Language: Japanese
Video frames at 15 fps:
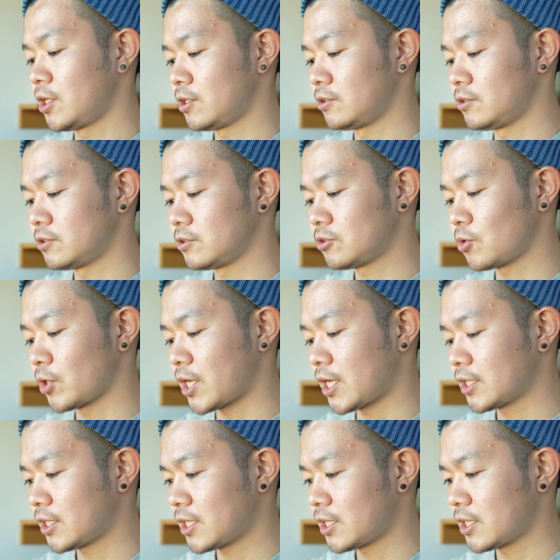ていう、すごい
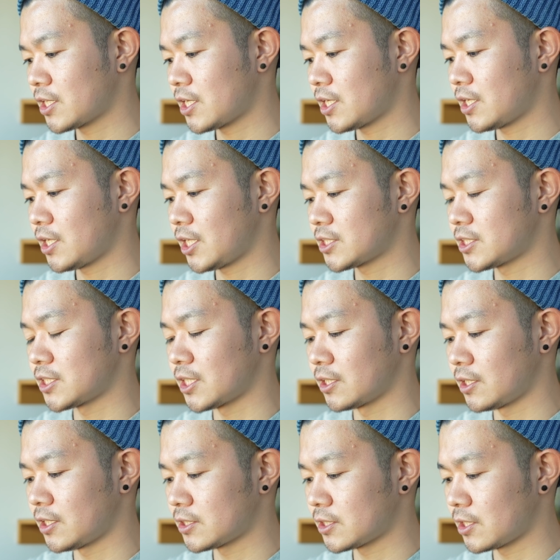簡単なやつなん
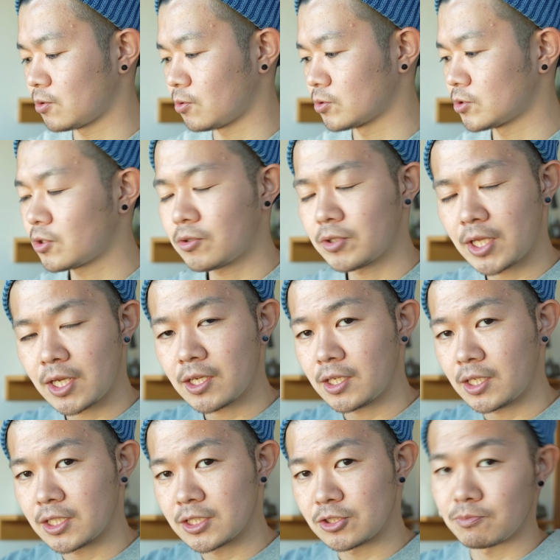ですけどそれをね、
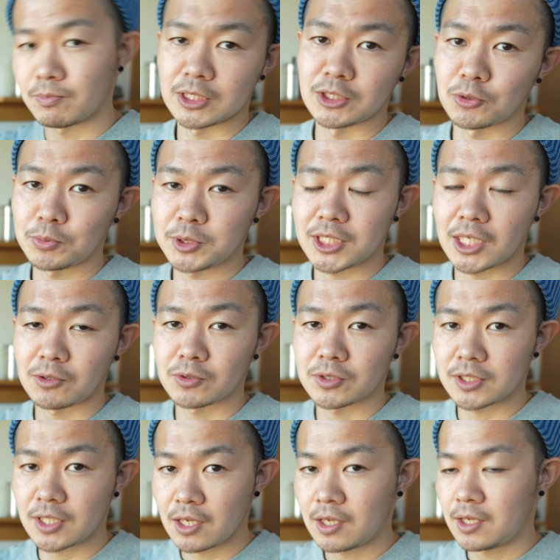えまあ、常備菜と
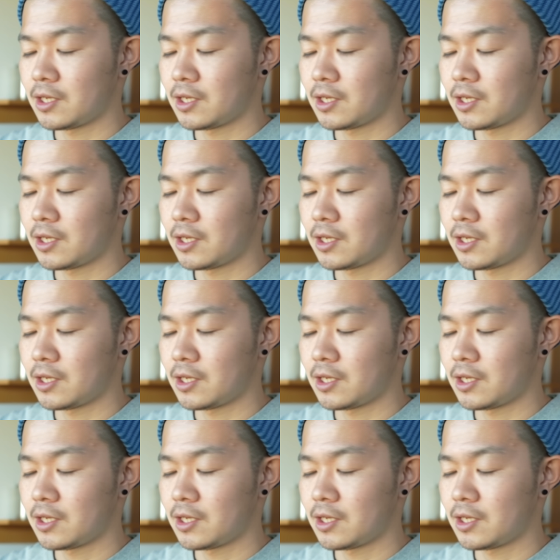して、